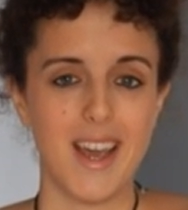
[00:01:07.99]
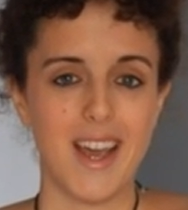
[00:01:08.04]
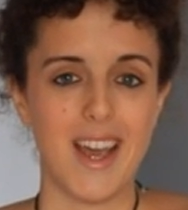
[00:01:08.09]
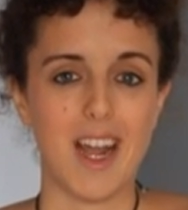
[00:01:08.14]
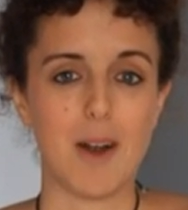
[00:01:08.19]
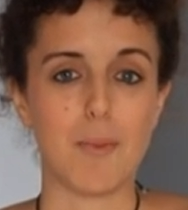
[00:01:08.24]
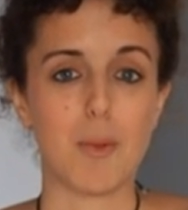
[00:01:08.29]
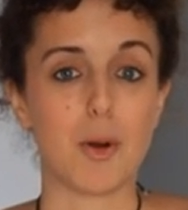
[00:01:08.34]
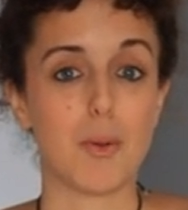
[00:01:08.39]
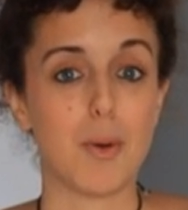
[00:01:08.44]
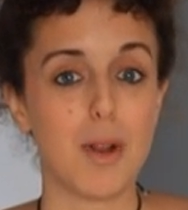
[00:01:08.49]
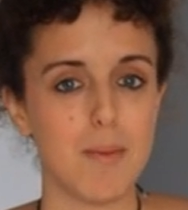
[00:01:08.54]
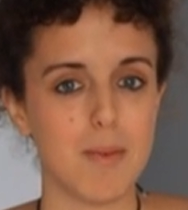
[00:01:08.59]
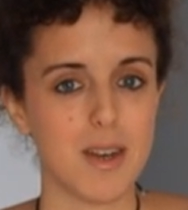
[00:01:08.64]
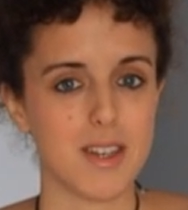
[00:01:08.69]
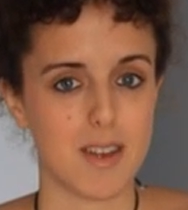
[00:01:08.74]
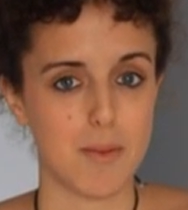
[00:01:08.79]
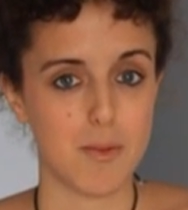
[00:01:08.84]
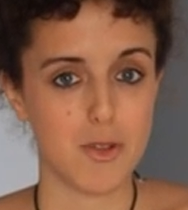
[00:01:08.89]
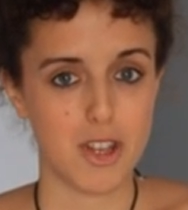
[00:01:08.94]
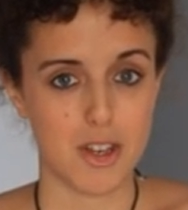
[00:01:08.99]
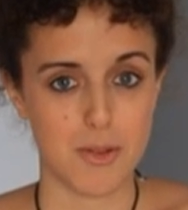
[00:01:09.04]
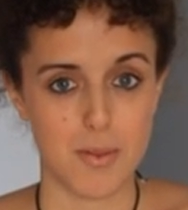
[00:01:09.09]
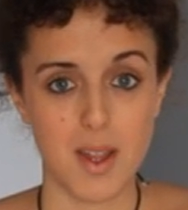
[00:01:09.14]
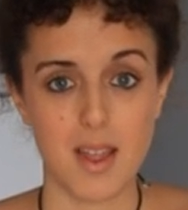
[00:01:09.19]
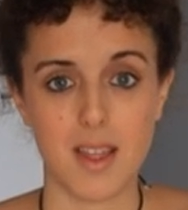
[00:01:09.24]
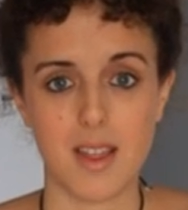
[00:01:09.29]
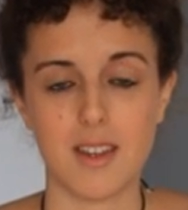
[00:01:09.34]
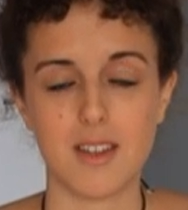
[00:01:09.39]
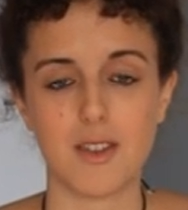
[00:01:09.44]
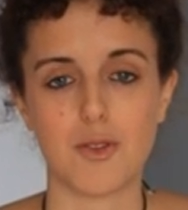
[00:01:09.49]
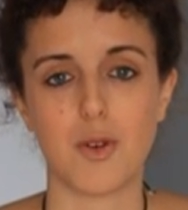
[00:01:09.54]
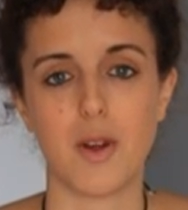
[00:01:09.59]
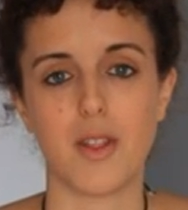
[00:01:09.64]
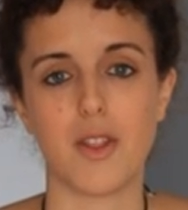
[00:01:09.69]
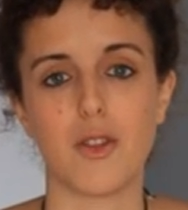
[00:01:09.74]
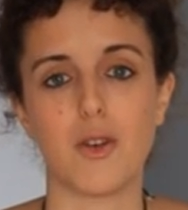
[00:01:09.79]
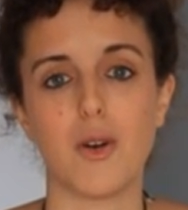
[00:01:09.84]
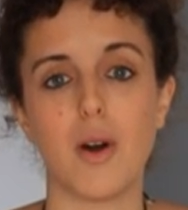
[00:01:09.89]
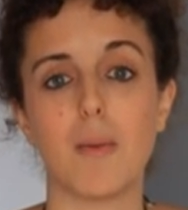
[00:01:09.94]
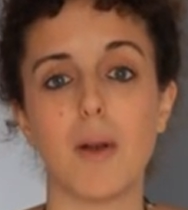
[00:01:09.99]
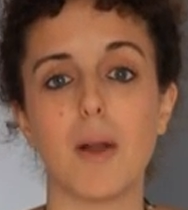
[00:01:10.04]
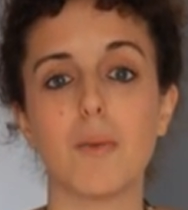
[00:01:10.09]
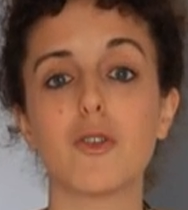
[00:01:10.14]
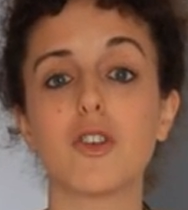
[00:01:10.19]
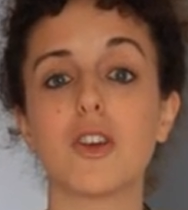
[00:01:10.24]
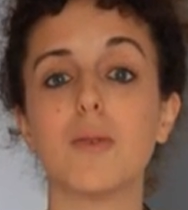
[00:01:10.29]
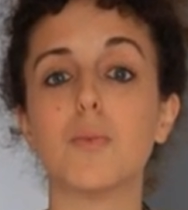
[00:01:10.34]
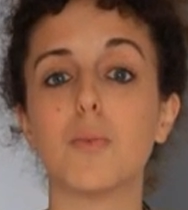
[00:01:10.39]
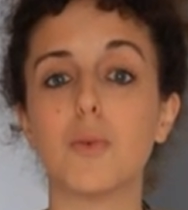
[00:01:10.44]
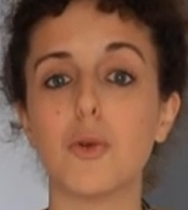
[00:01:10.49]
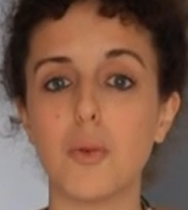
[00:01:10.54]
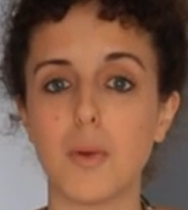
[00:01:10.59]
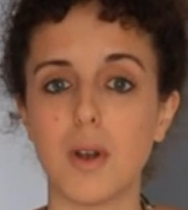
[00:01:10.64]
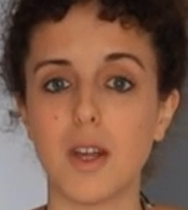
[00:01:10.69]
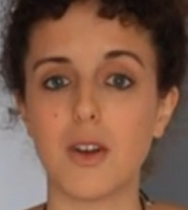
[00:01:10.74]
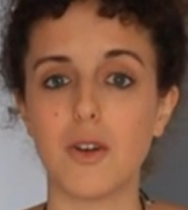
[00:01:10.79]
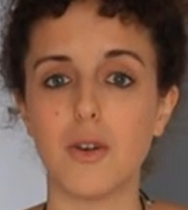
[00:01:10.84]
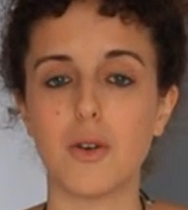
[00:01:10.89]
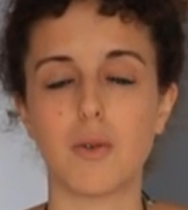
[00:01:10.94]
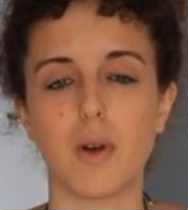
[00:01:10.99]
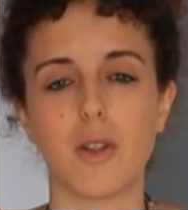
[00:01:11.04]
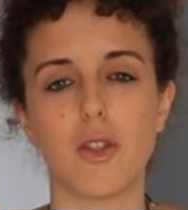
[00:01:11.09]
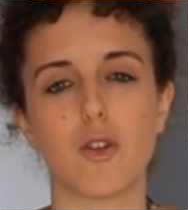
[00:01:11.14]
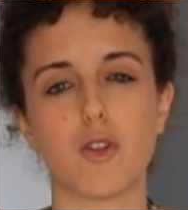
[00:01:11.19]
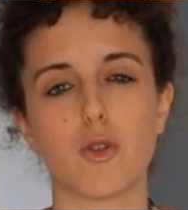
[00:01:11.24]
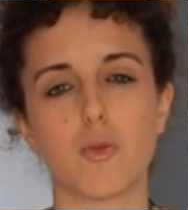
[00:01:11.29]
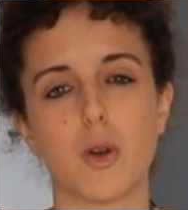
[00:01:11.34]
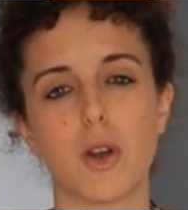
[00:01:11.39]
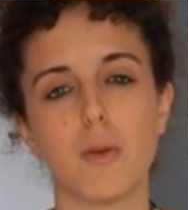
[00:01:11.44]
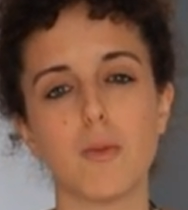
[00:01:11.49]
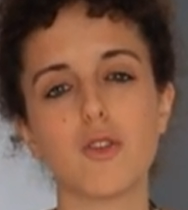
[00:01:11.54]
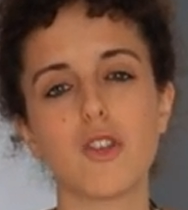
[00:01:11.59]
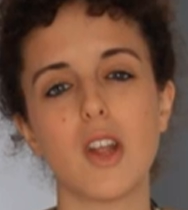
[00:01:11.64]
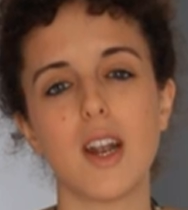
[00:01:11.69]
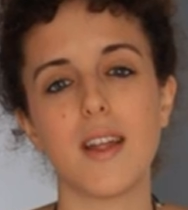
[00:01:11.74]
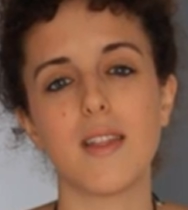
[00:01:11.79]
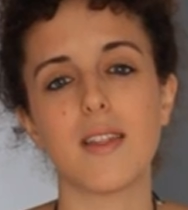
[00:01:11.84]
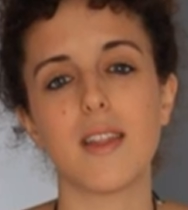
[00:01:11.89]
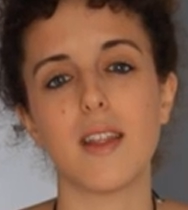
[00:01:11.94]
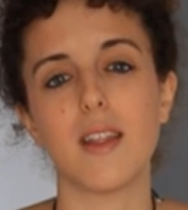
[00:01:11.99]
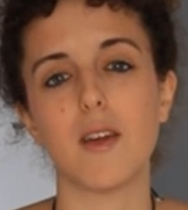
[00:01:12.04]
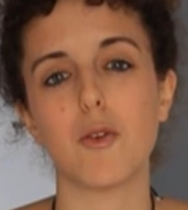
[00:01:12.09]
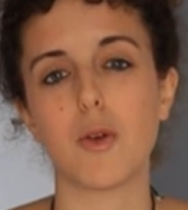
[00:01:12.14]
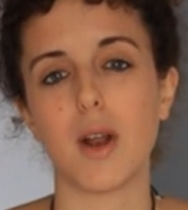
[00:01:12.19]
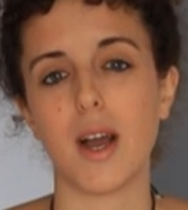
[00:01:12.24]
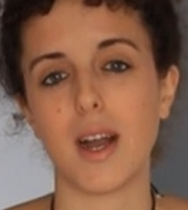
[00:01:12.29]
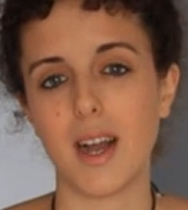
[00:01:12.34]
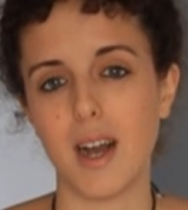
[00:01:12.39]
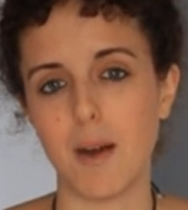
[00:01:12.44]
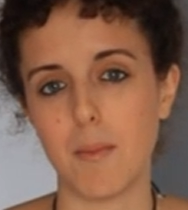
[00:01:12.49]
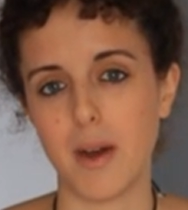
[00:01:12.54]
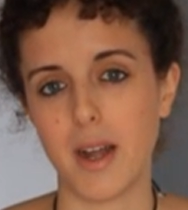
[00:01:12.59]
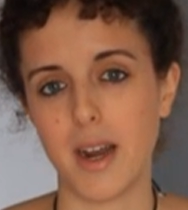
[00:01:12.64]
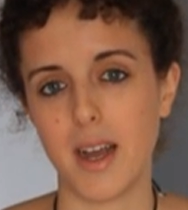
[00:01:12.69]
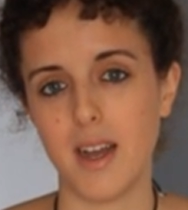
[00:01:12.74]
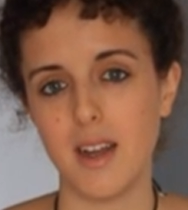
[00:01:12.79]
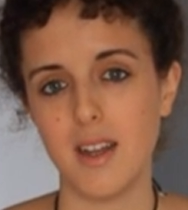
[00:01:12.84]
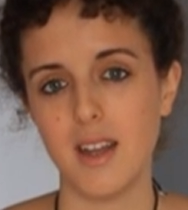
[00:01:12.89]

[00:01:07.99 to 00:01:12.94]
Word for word: El problema es que muchas veces cuando hablamos en público o cuando nos ponemos delante de una cámara,